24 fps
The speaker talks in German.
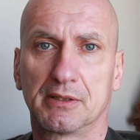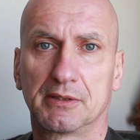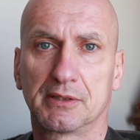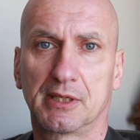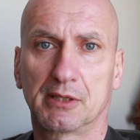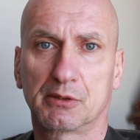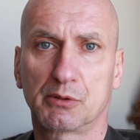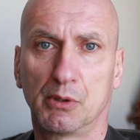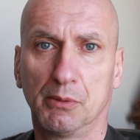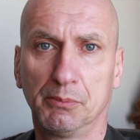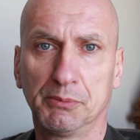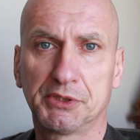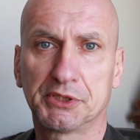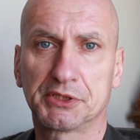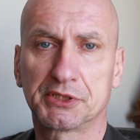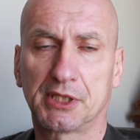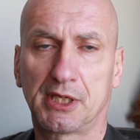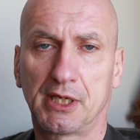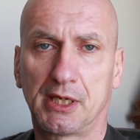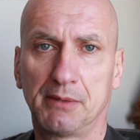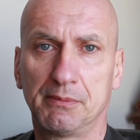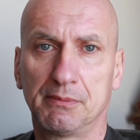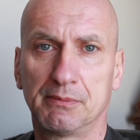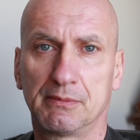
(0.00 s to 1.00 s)
da kommt es
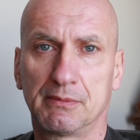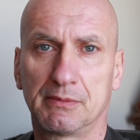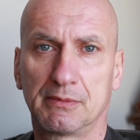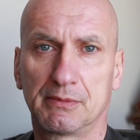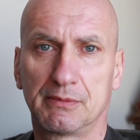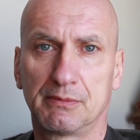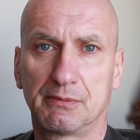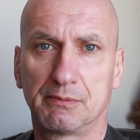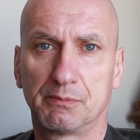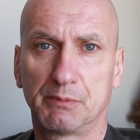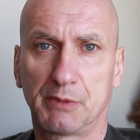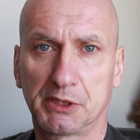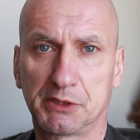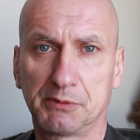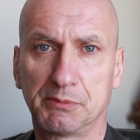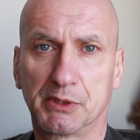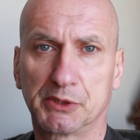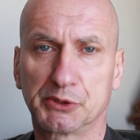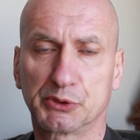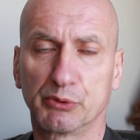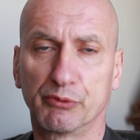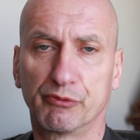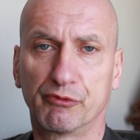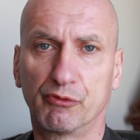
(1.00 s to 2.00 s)
einem
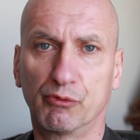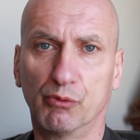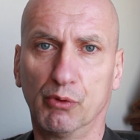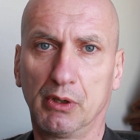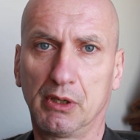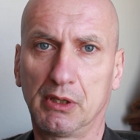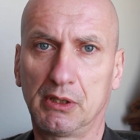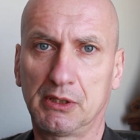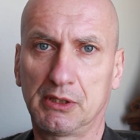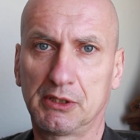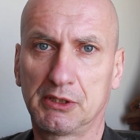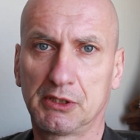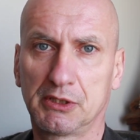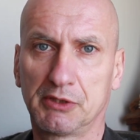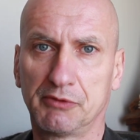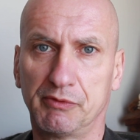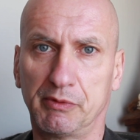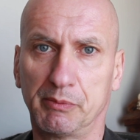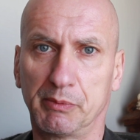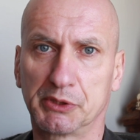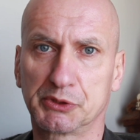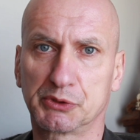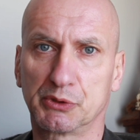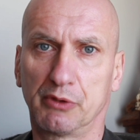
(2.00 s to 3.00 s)
manchmal so vor,
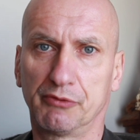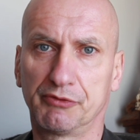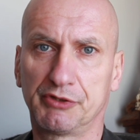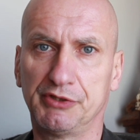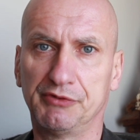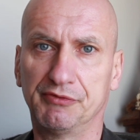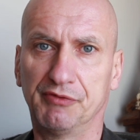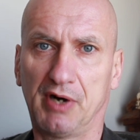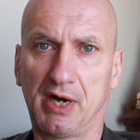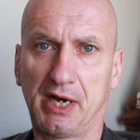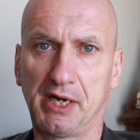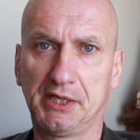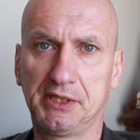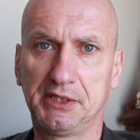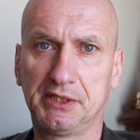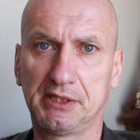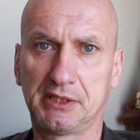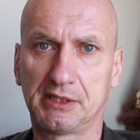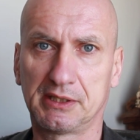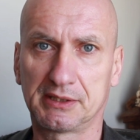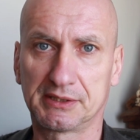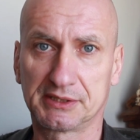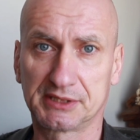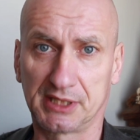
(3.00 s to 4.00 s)
wenn man so auf die
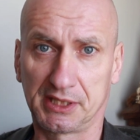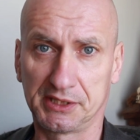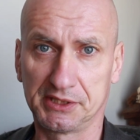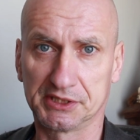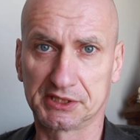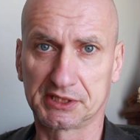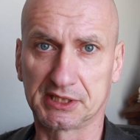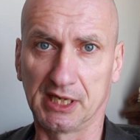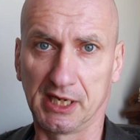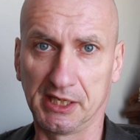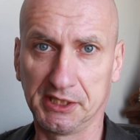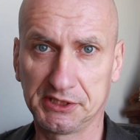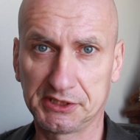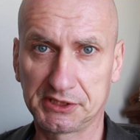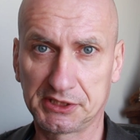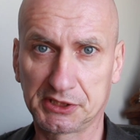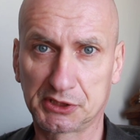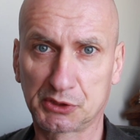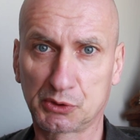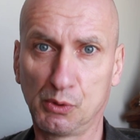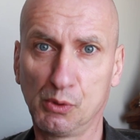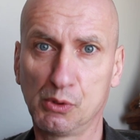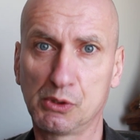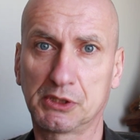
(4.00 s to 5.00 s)
Weide seines
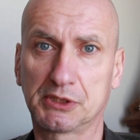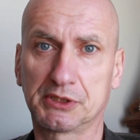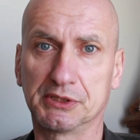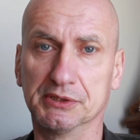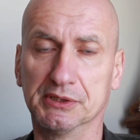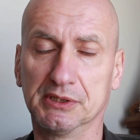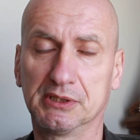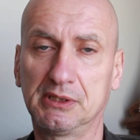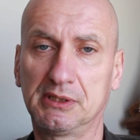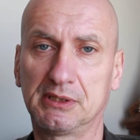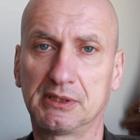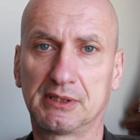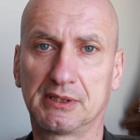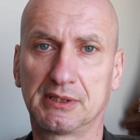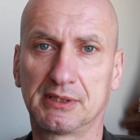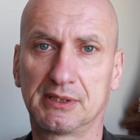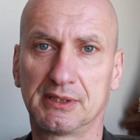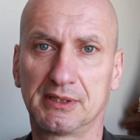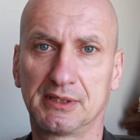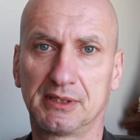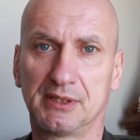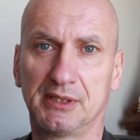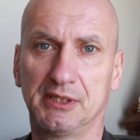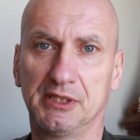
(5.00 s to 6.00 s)
Geistes guckt, ne?
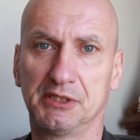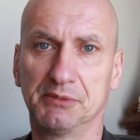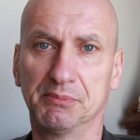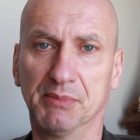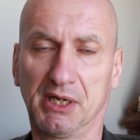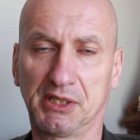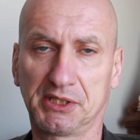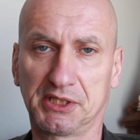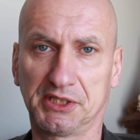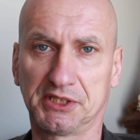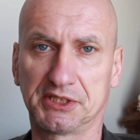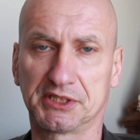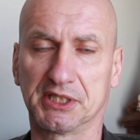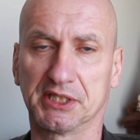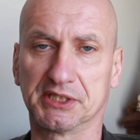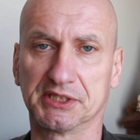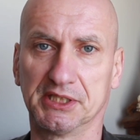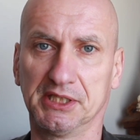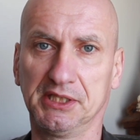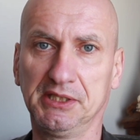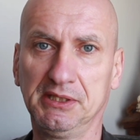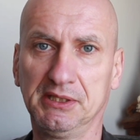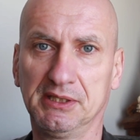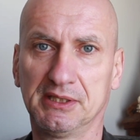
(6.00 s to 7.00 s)
ich mache jetzt
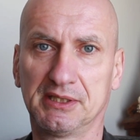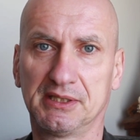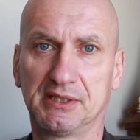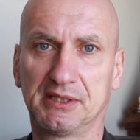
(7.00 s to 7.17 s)
Sazen,